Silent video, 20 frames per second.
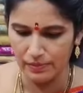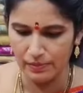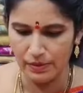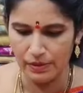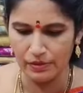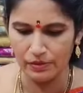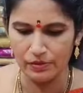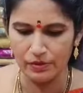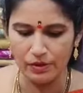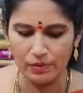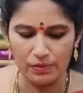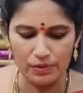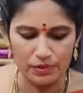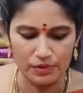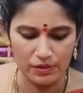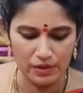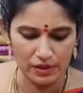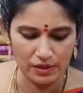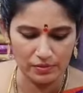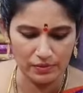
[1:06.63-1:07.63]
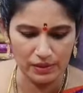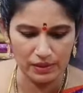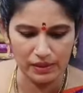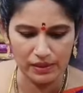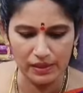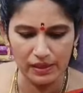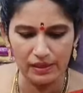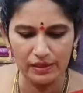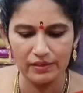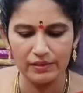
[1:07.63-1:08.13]
మెరూన్ కాంబినేషన్ అండ్
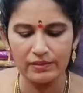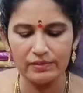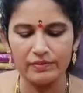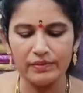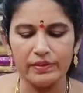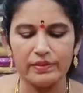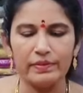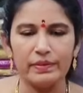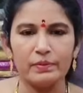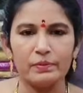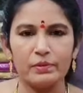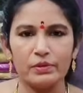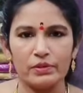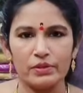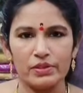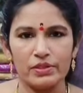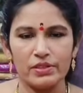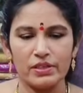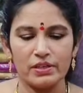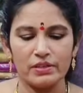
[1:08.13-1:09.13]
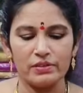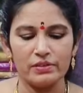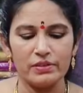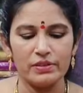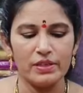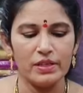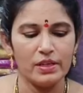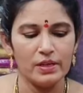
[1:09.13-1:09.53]
మనకి ఇలా వీవింగ్ బోర్డర్ ఇచ్చారు